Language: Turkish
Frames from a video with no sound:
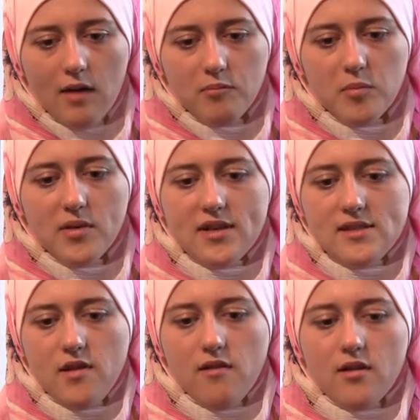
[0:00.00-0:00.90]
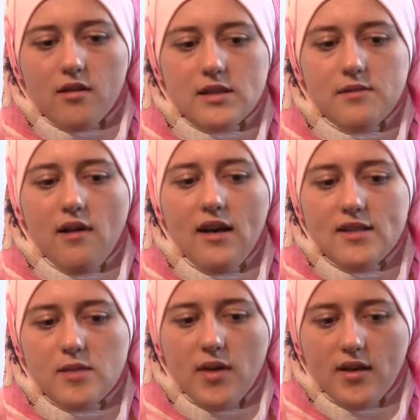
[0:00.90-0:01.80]
onun kulu ve
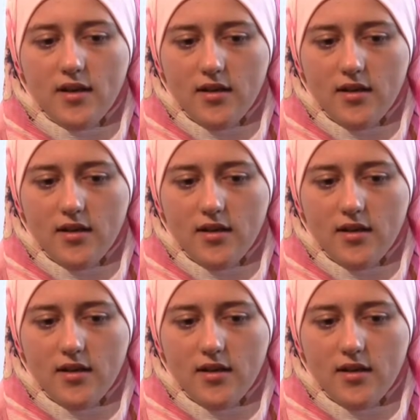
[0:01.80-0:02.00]
elçisidir